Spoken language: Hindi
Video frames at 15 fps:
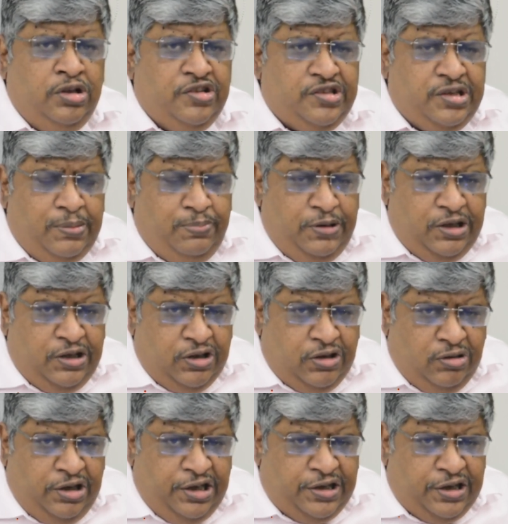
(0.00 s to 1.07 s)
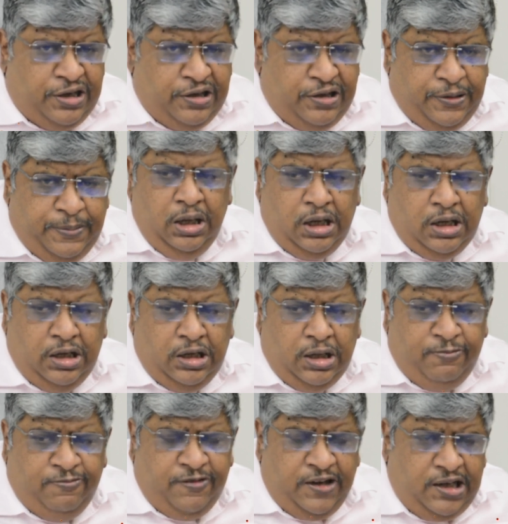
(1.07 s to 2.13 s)
सेबी रेगुलेटर है अगर
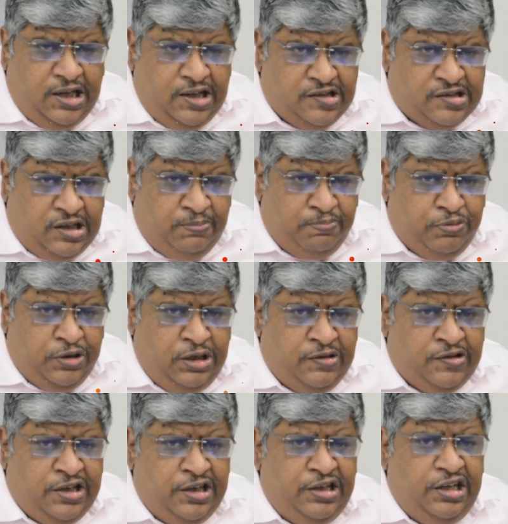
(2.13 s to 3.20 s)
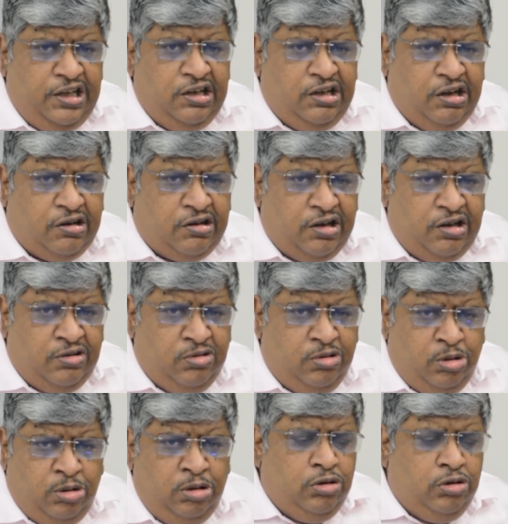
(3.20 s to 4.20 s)
आप फाइनेंस कंपनी से डील कर रहे हो